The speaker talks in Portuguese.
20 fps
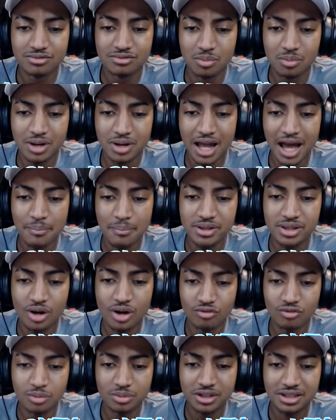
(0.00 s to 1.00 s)
Vamos lá,
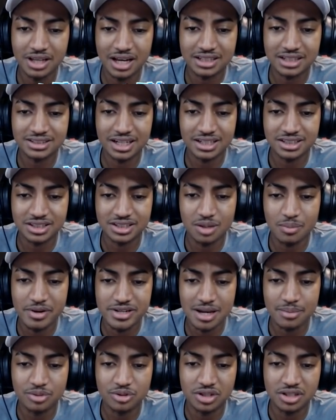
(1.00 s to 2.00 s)
rapidão. Vamos tentar as salas aqui o
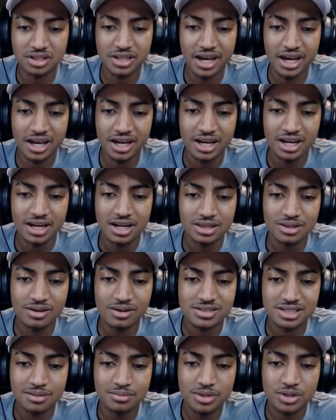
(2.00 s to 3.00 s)
mais rápido que der.
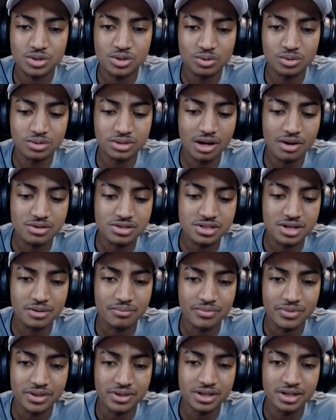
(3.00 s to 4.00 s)
Nossa, ele me deixou com náusea.